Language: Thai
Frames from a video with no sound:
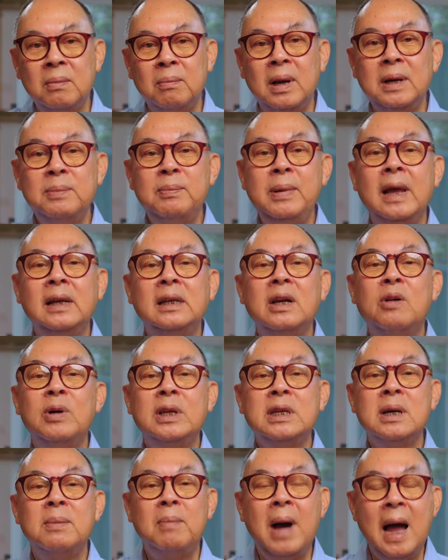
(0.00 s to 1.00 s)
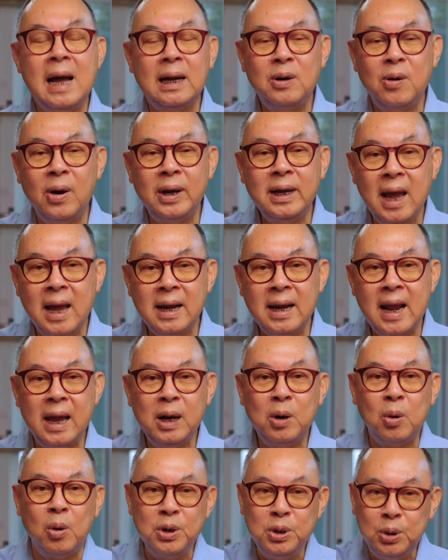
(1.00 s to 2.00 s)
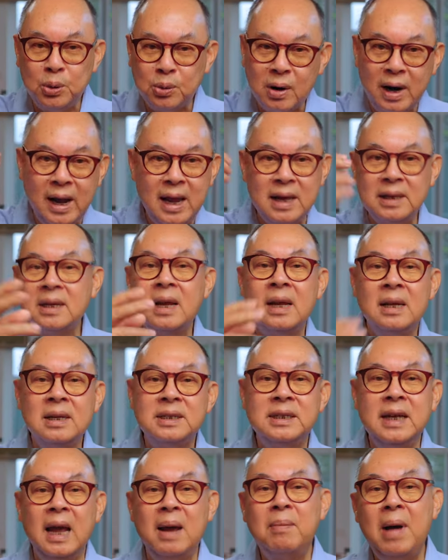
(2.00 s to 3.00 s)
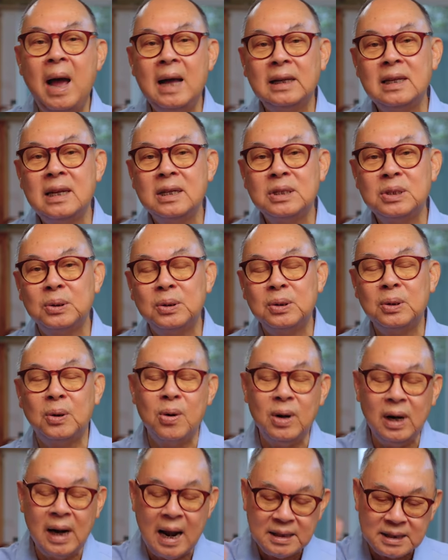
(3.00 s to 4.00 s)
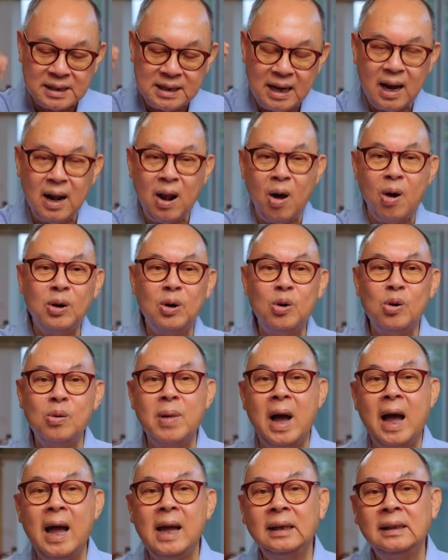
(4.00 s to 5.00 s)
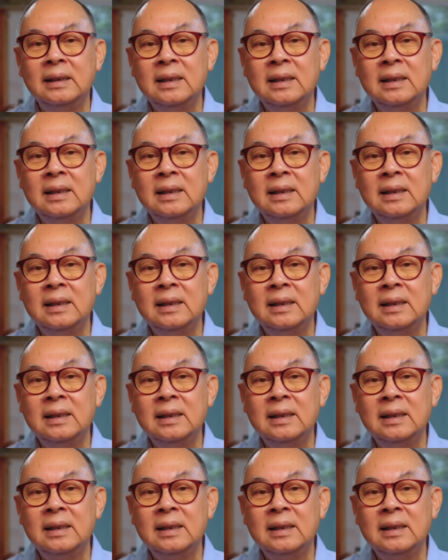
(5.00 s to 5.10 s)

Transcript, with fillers: มันเพียงแต่ว่าจะมากน้อยแค่ไหน คนยูเครนเสียมากที่สุด คนรัสเซียรองลงมา